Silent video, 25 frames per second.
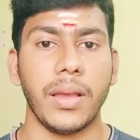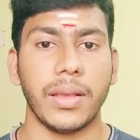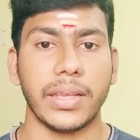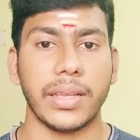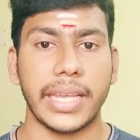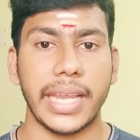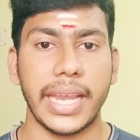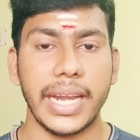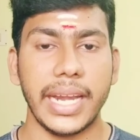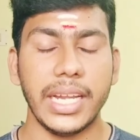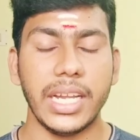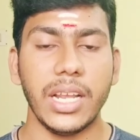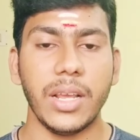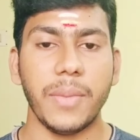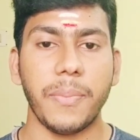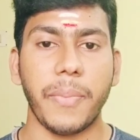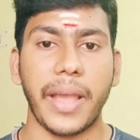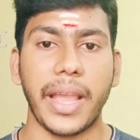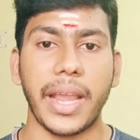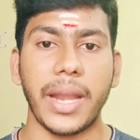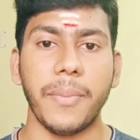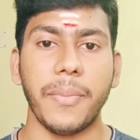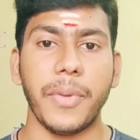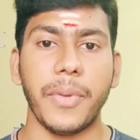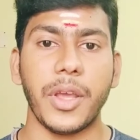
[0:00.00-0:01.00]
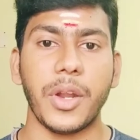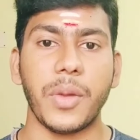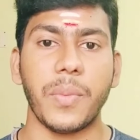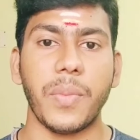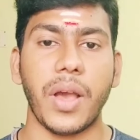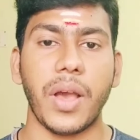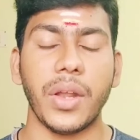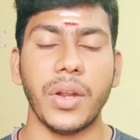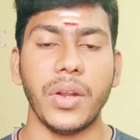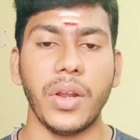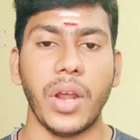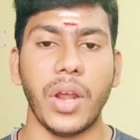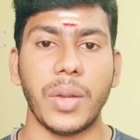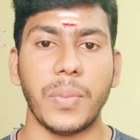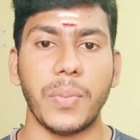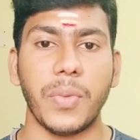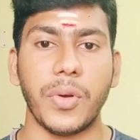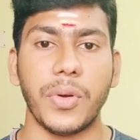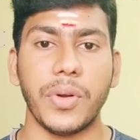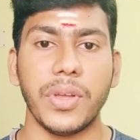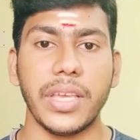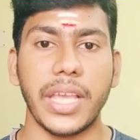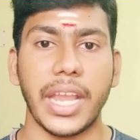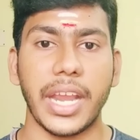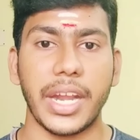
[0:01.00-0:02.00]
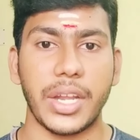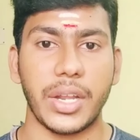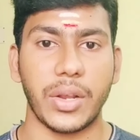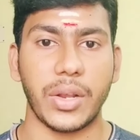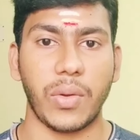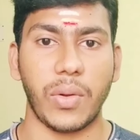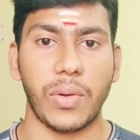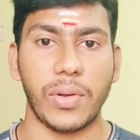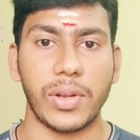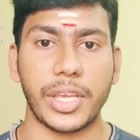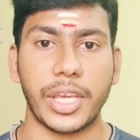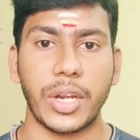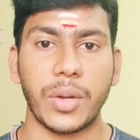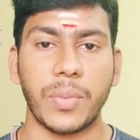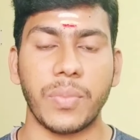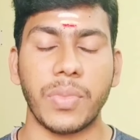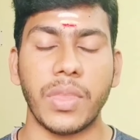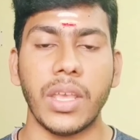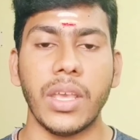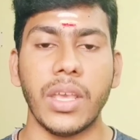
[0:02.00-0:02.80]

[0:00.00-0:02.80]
கேட்டு பயன்பெறுமாறு அன்போடு கேட்டுக்கொள்கிறோம்